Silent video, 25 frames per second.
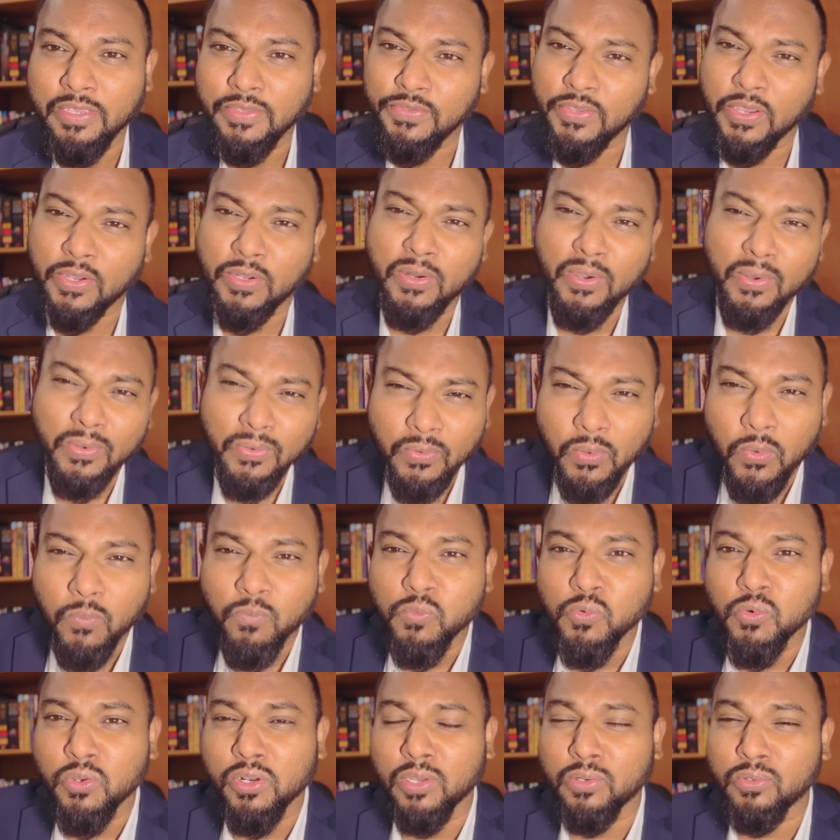ఎక్కడో
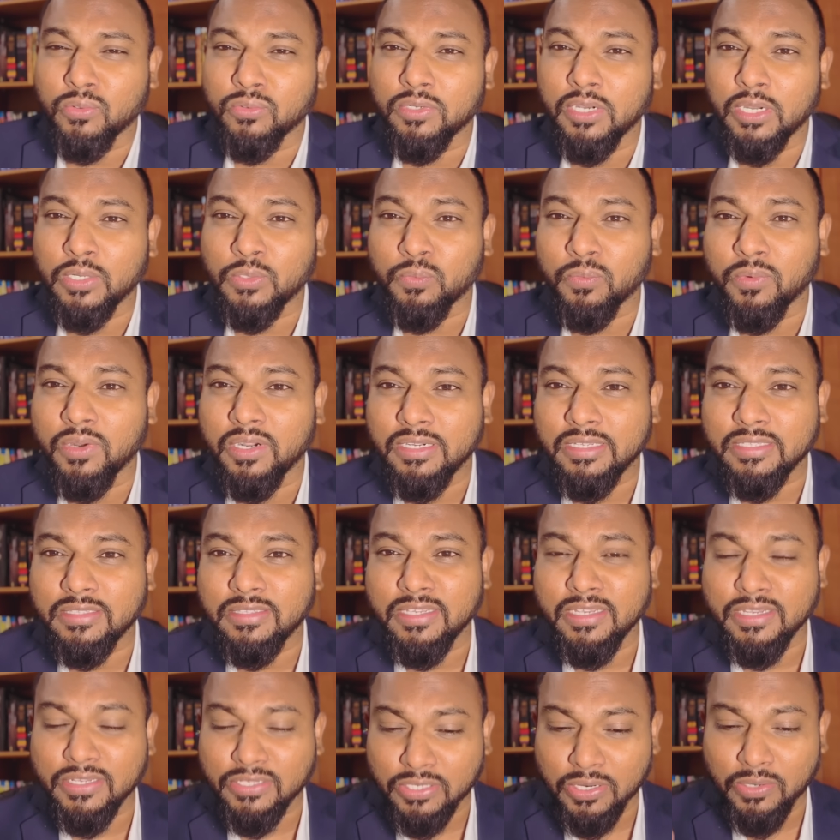మూలకున్నటువంటి
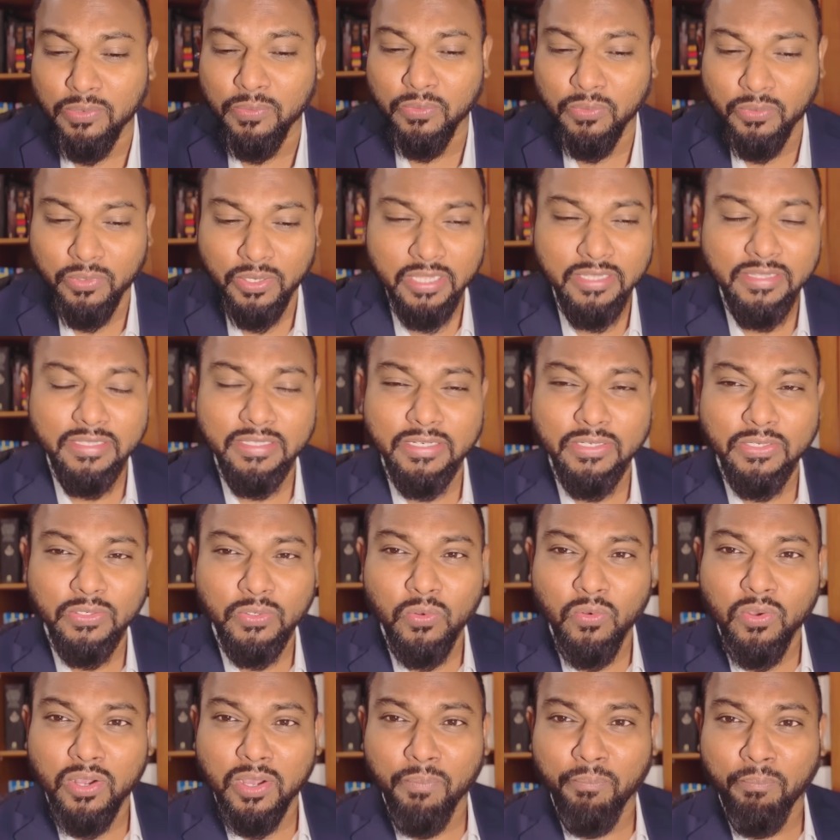దేశం కూడా
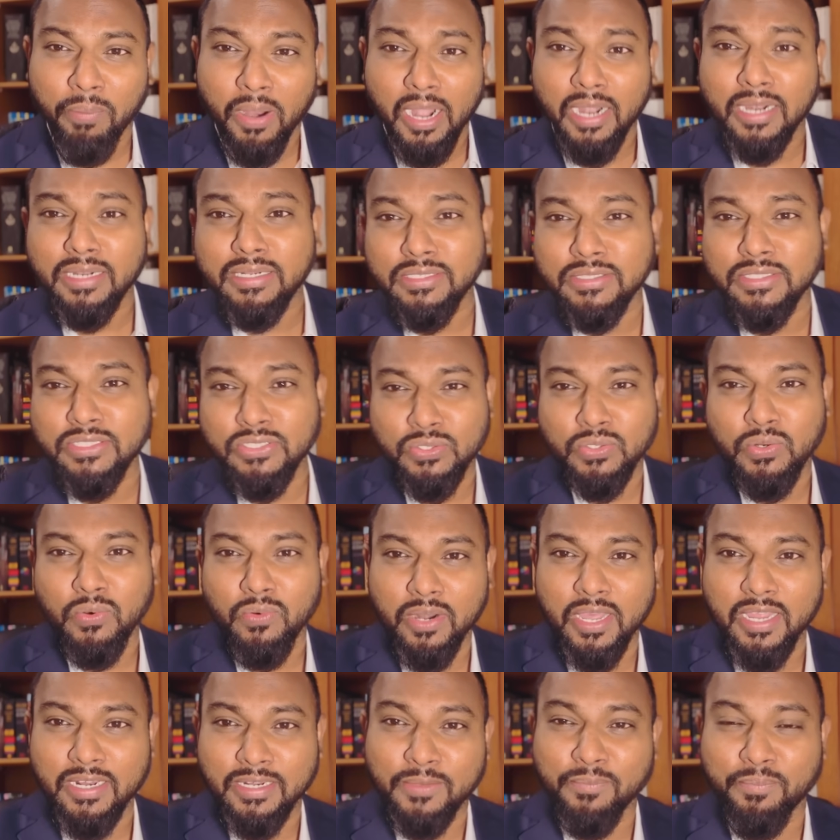దీంట్లో ఒక పార్ట్
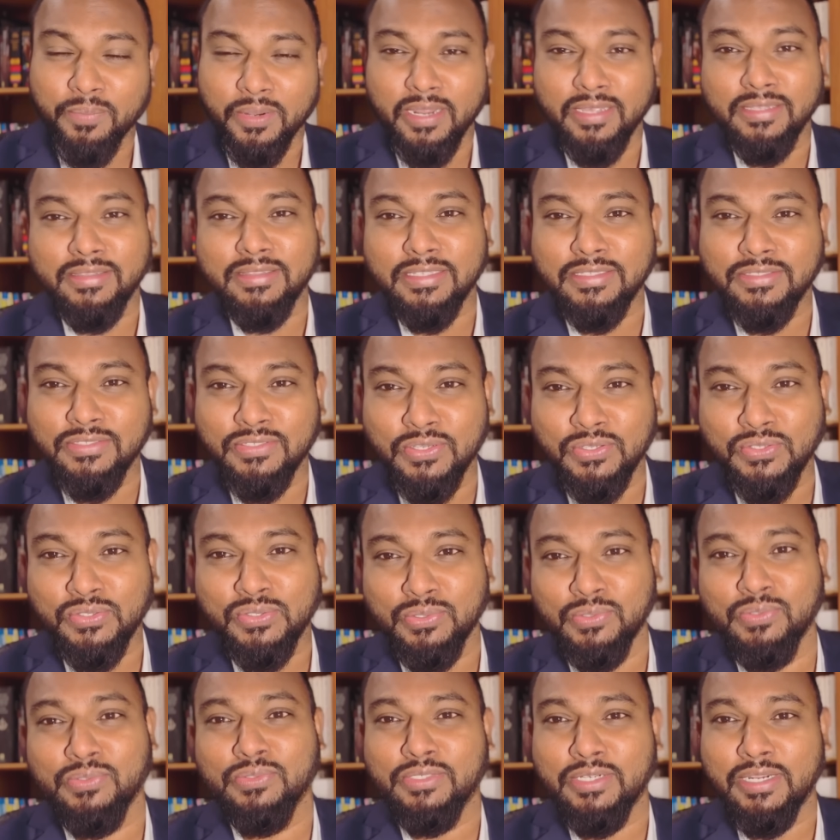తీసుకోవడానికి ప్రయత్నం
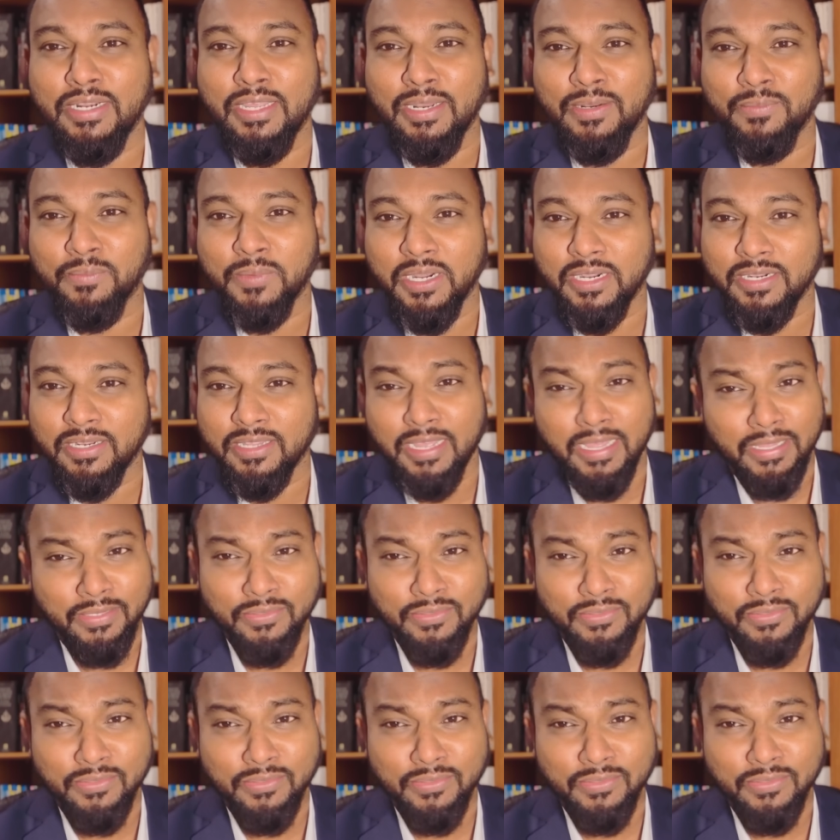చేస్తూ ఉంటాడు అనమాట